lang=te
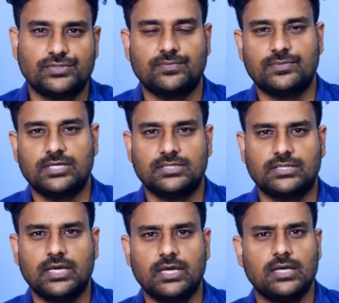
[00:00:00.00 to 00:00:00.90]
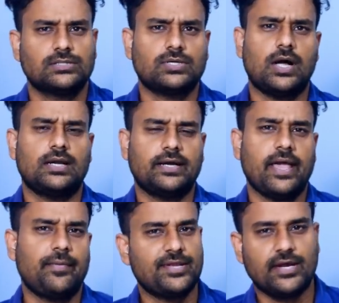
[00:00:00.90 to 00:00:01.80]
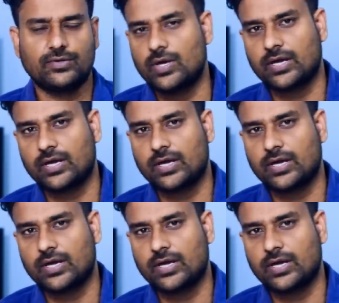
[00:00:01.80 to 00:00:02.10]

విషయం తెలిసిందే సో ఆల్రెడీ అమెజాన్ కూడా